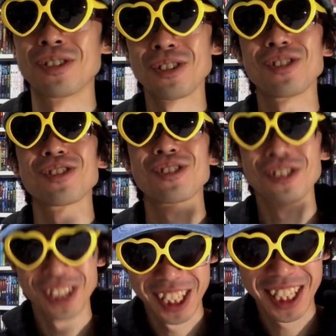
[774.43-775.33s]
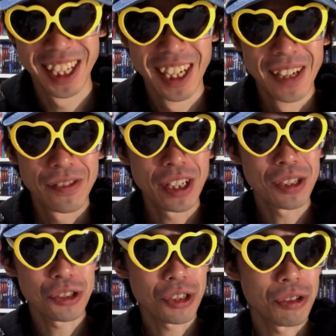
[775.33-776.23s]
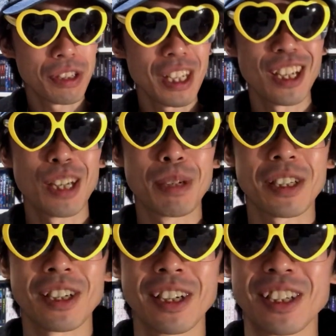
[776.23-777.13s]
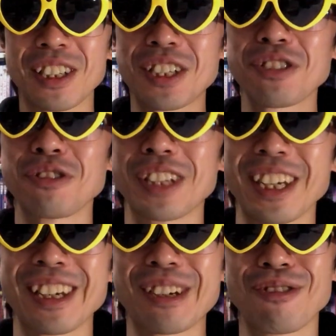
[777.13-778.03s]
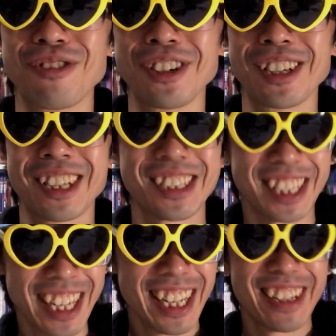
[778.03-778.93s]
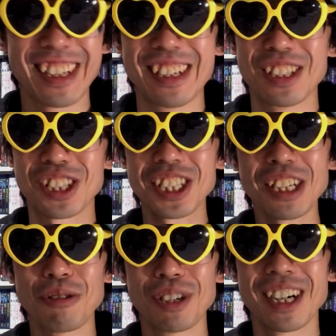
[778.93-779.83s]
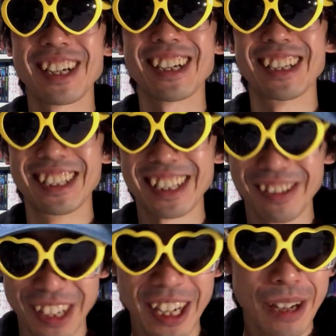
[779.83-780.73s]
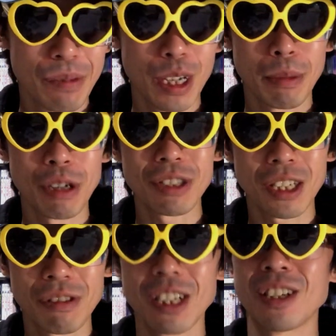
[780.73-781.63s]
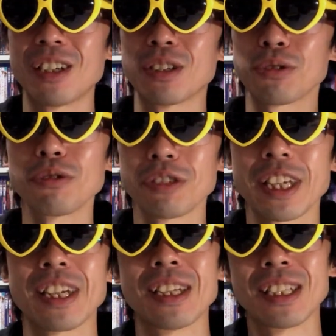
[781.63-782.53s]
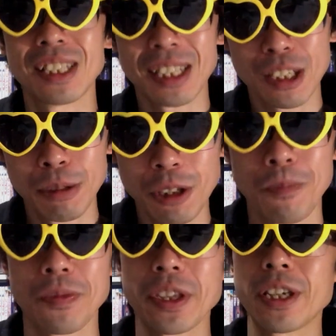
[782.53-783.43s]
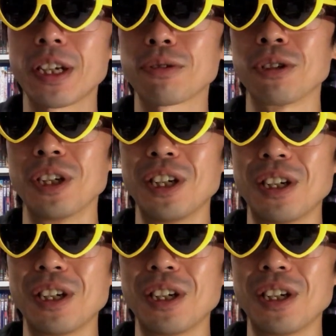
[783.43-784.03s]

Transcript: のことですでそしてこれはね、え毎回、え聞くのはねえ恒例なんですよね、え好きなホラー映画ですけどね、まあ、真央さんはあそうのね一作目とであと